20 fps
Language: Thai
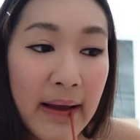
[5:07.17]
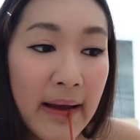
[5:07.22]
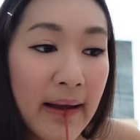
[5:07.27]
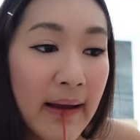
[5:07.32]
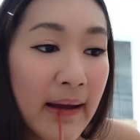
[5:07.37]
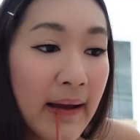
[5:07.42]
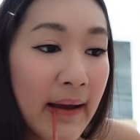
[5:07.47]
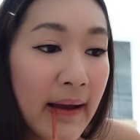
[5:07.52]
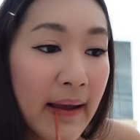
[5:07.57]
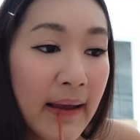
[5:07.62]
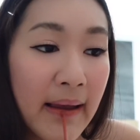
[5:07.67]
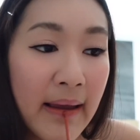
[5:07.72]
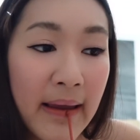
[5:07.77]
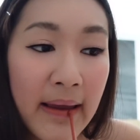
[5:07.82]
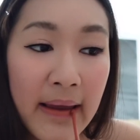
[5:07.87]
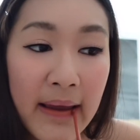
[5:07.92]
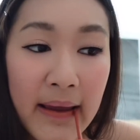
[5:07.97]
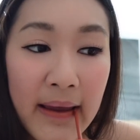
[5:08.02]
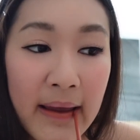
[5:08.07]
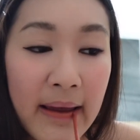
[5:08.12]
โอเค
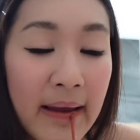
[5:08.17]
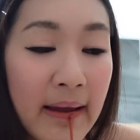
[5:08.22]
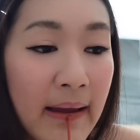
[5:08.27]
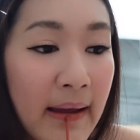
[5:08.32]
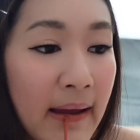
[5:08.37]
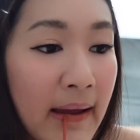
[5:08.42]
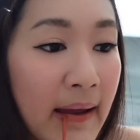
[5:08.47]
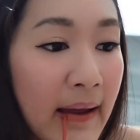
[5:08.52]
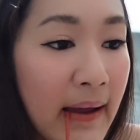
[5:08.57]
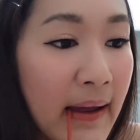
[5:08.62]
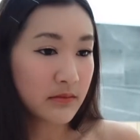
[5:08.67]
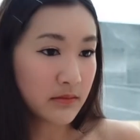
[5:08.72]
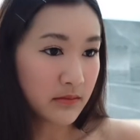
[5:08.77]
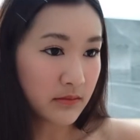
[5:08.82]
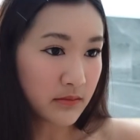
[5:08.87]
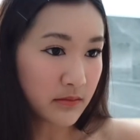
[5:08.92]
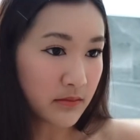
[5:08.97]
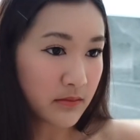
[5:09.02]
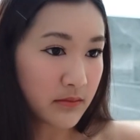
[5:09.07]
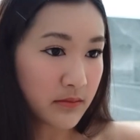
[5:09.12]
อ่า
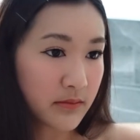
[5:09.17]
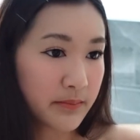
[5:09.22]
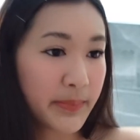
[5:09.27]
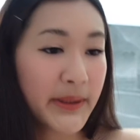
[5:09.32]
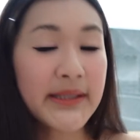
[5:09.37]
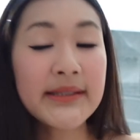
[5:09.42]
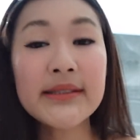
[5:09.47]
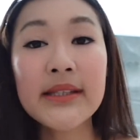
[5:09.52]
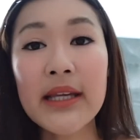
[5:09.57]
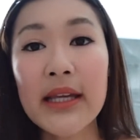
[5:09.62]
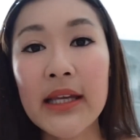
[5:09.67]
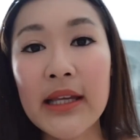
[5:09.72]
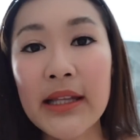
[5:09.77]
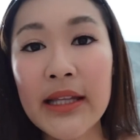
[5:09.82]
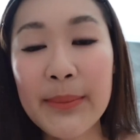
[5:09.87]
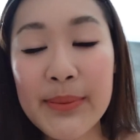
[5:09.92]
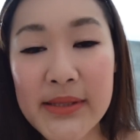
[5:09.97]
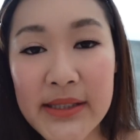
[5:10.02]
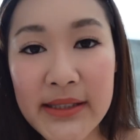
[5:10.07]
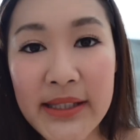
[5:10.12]
อืมเป็นสี
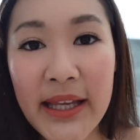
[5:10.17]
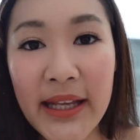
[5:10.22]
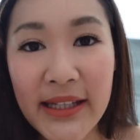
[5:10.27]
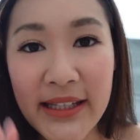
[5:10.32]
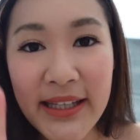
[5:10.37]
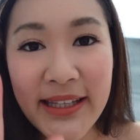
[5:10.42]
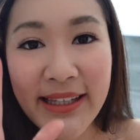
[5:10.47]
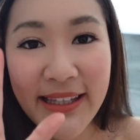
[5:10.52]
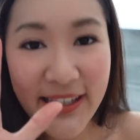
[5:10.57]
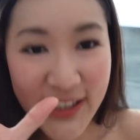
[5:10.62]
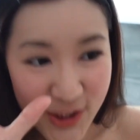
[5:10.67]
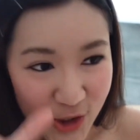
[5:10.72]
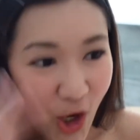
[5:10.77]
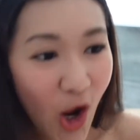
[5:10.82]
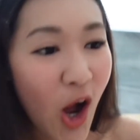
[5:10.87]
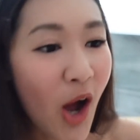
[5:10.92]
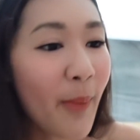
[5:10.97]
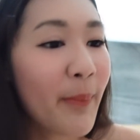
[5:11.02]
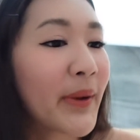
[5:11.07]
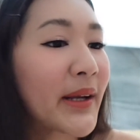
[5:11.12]
ลิปสติกที่กี้ช
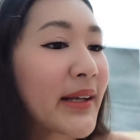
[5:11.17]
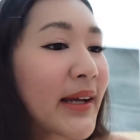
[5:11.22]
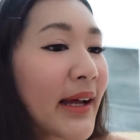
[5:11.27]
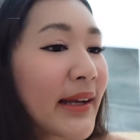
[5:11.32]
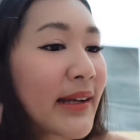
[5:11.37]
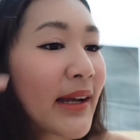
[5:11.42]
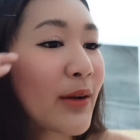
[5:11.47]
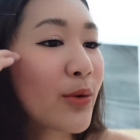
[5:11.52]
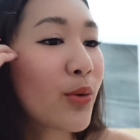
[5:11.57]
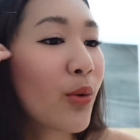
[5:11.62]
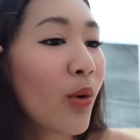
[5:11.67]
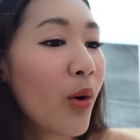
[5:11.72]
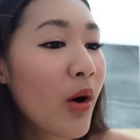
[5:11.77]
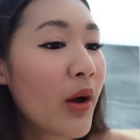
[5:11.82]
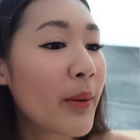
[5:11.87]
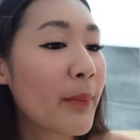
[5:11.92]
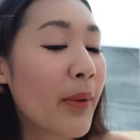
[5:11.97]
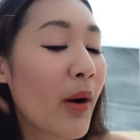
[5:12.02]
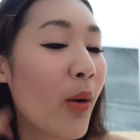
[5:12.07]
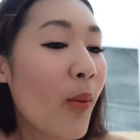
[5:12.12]
อบเหมือนกันนะทุกค
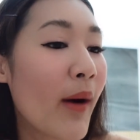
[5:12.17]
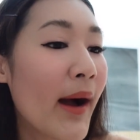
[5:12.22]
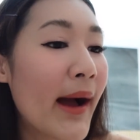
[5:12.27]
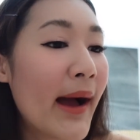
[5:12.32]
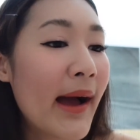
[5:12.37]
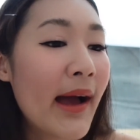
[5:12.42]
น เพราะว่า